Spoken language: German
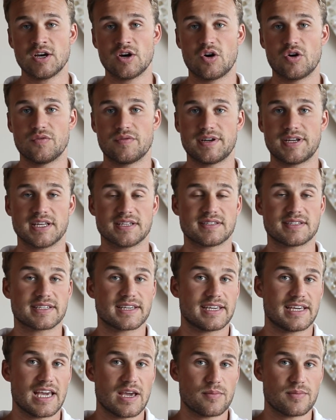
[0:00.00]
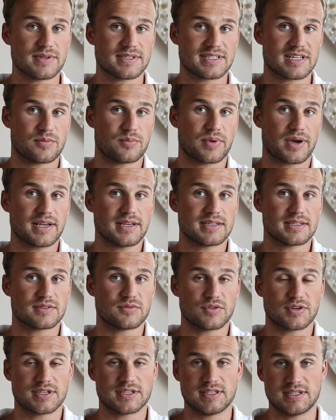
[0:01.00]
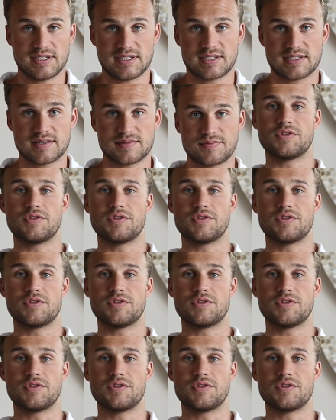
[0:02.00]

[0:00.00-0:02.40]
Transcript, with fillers: Und wenn das nicht gegeben ist, dann bringt es wirklich nichts.